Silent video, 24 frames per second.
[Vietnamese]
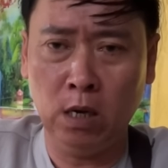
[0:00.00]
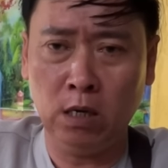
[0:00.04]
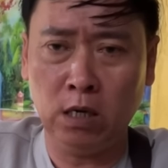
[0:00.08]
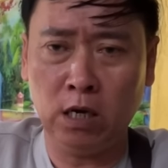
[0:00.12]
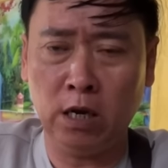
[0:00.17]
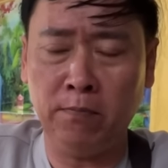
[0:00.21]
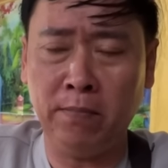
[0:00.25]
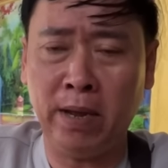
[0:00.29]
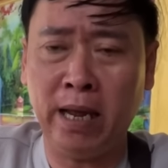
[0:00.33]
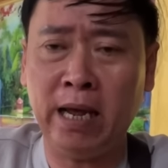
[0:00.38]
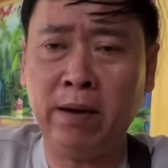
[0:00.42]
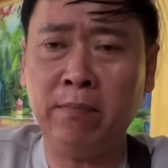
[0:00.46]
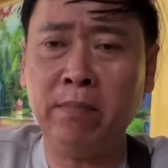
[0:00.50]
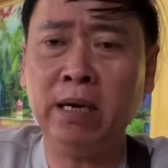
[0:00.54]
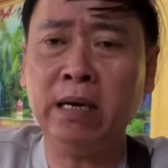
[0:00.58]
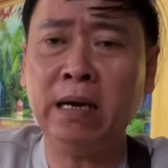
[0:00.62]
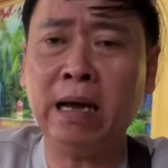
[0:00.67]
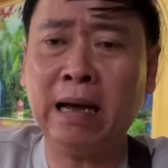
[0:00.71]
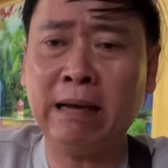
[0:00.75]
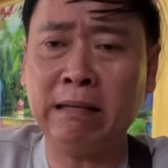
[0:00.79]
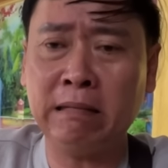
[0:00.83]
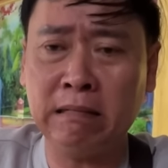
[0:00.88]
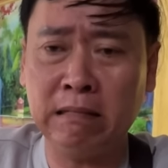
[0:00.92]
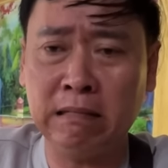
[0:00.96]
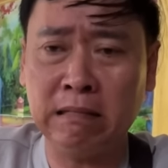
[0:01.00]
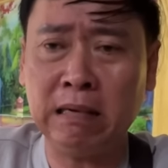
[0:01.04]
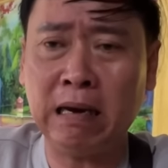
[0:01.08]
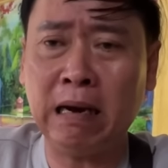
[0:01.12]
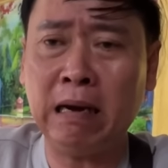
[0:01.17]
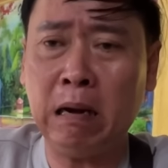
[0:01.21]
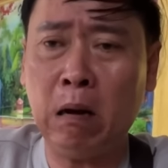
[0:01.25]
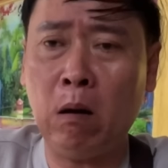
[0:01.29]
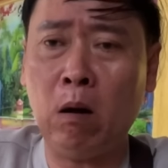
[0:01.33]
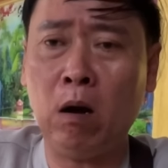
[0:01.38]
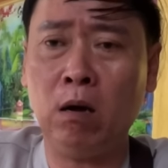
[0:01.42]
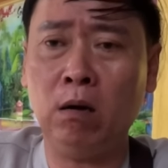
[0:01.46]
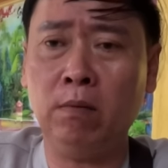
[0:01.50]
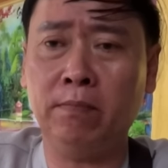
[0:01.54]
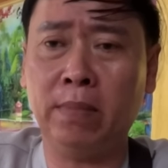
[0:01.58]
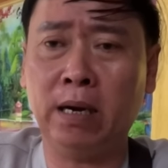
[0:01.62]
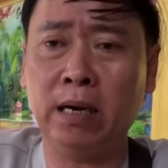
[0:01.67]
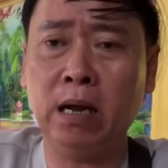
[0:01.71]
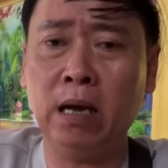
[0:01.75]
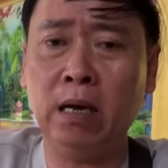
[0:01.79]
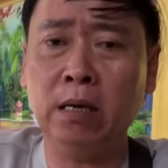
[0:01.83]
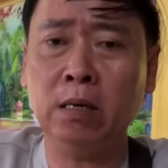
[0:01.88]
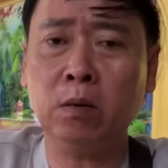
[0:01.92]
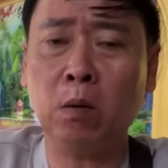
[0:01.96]
thì mẹ mới ra những cái đó mà
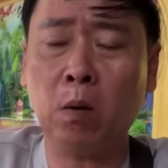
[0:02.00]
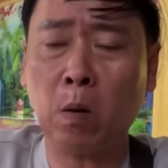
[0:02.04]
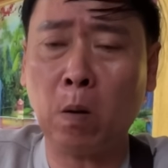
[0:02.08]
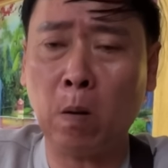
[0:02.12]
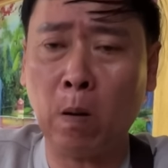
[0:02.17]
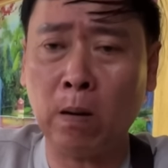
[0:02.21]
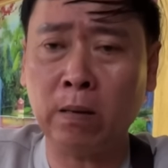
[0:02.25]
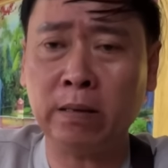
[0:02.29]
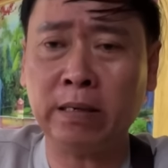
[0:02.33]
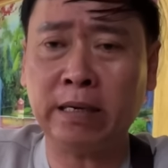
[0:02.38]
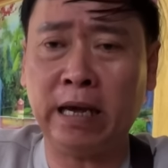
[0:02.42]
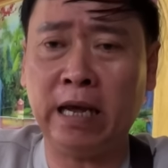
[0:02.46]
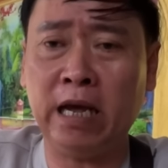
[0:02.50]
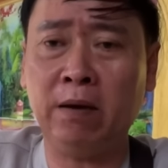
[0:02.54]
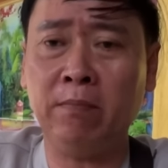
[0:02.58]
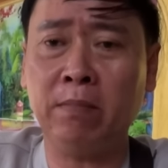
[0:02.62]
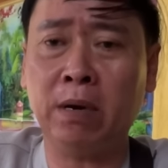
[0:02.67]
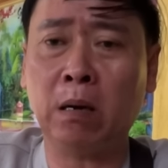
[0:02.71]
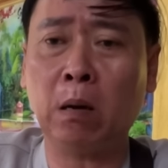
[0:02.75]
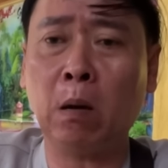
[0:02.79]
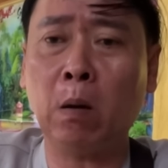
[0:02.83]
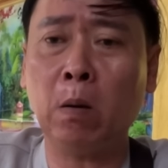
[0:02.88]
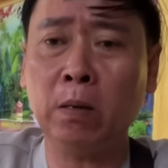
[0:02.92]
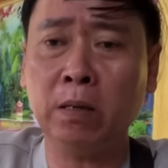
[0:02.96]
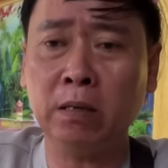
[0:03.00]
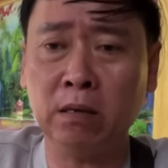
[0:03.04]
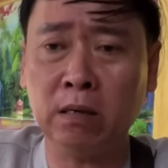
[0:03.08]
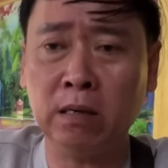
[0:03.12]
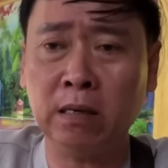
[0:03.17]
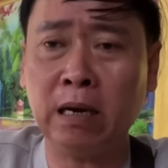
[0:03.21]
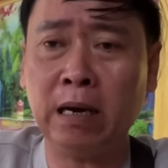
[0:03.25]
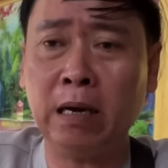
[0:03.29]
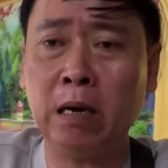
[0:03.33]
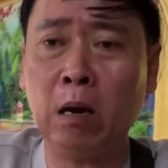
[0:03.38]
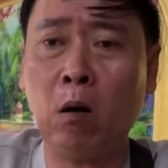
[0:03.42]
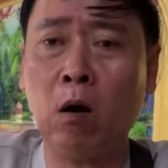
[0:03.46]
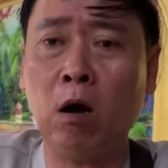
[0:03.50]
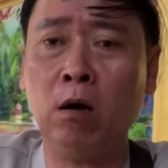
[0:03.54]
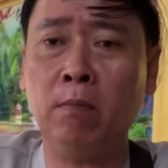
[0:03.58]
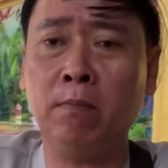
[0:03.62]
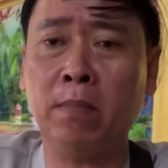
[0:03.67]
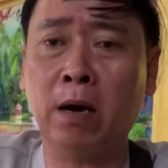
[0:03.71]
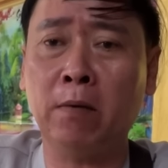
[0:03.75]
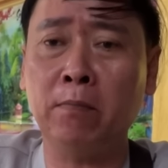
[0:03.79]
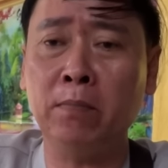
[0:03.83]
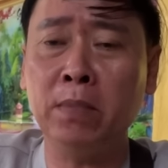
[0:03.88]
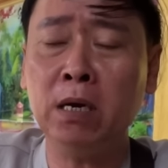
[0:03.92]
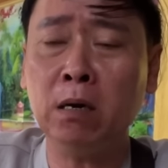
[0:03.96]
để cho con trẻ mà coi những cái đó
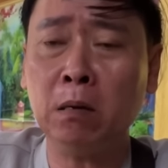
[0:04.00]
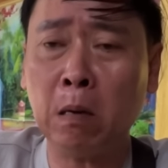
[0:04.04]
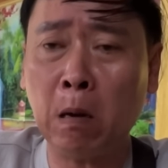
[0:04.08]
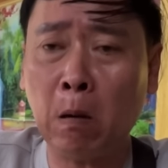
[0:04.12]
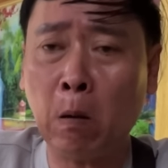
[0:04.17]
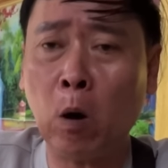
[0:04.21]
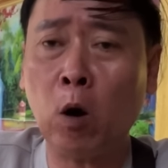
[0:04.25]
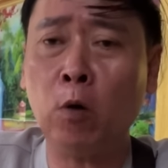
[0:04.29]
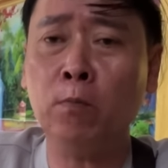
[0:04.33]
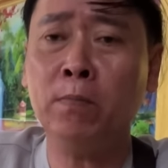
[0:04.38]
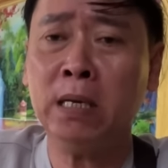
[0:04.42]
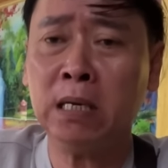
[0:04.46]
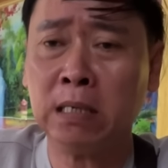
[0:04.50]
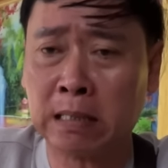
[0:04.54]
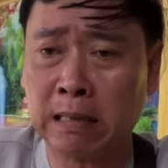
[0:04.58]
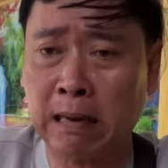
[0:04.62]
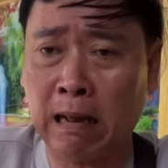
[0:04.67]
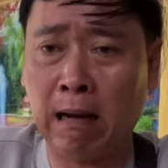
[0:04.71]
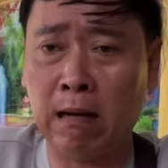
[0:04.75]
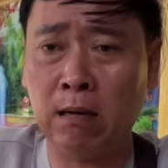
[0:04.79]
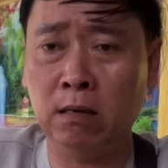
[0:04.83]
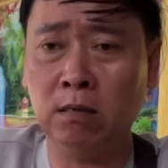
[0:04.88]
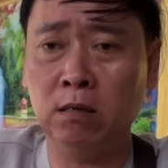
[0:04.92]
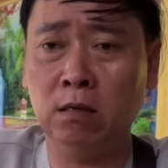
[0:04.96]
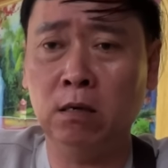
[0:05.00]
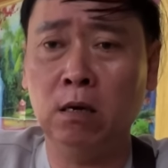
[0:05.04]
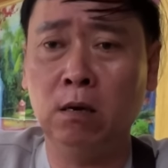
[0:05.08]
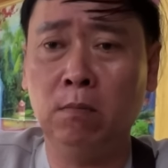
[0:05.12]
mà biết lo biết sợ